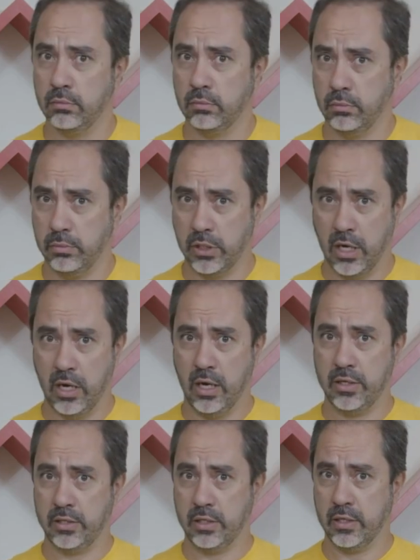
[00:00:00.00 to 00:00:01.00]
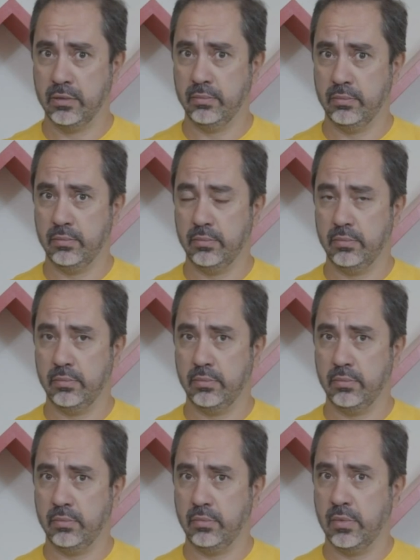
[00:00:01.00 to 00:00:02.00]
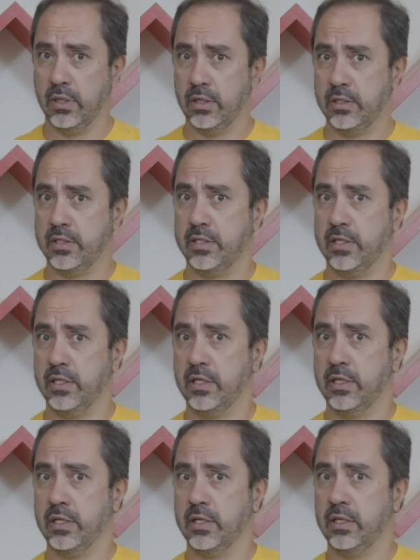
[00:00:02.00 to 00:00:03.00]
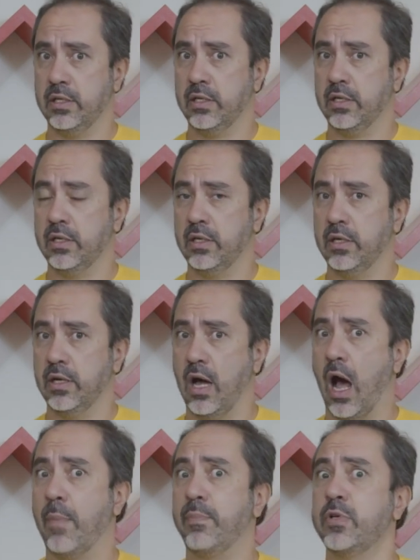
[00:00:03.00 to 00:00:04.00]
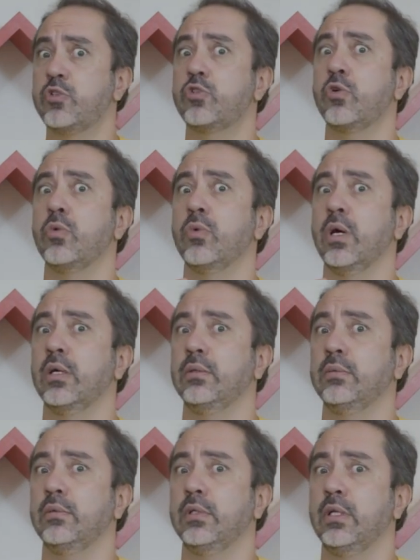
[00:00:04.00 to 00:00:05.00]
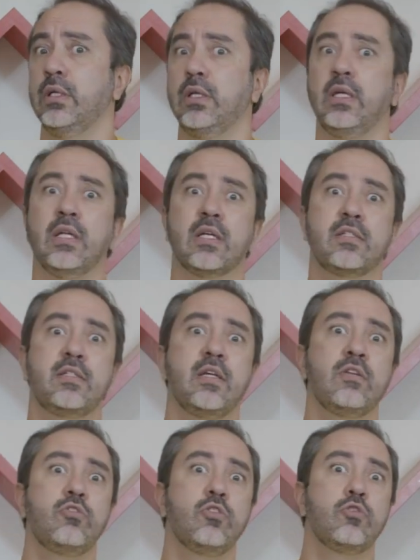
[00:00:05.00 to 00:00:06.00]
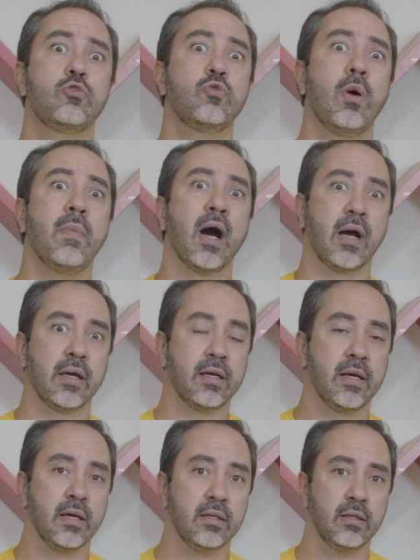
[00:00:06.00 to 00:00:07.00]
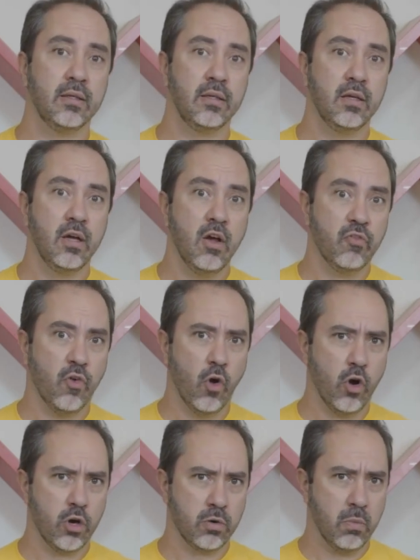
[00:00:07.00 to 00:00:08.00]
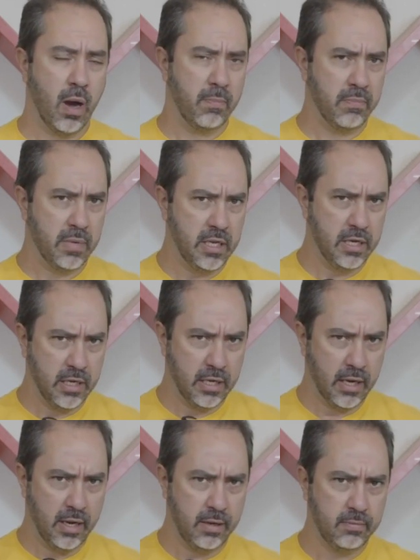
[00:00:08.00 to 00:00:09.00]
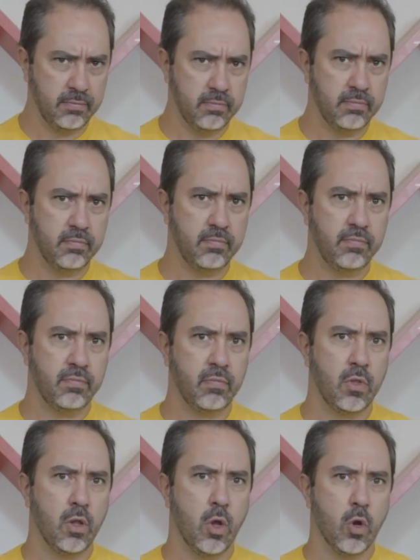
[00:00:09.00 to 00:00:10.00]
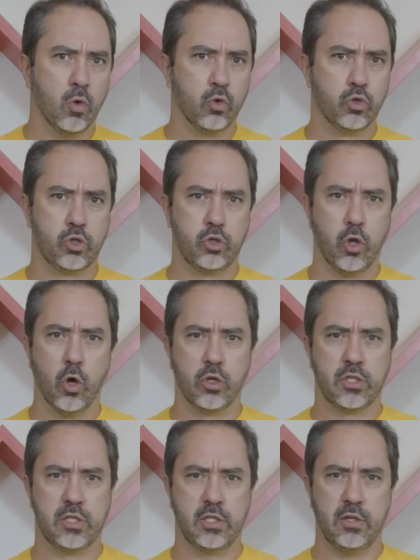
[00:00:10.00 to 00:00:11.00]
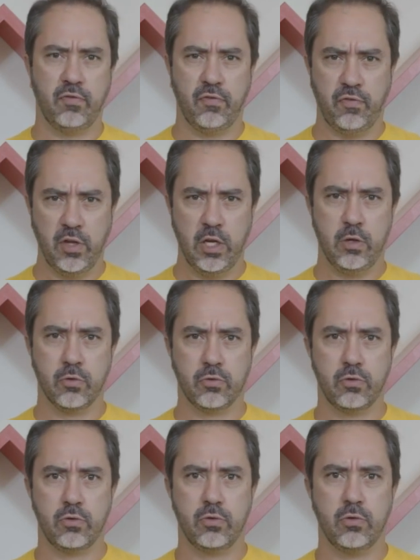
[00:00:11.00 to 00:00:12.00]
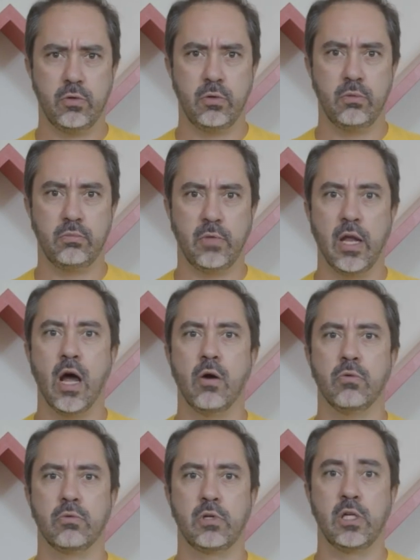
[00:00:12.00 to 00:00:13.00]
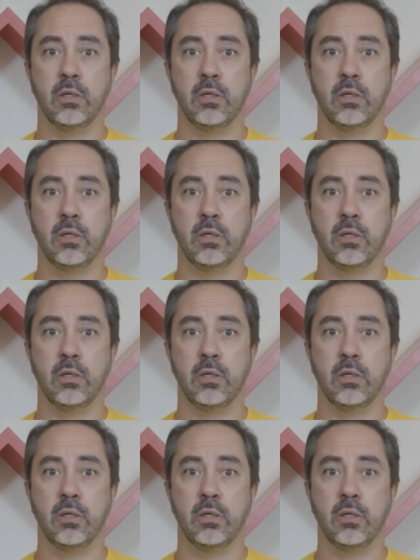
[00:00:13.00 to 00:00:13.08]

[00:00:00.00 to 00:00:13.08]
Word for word: Minha rainha, se a pessoa que nascer de sua barriga for uma menina, os doze filhos terão que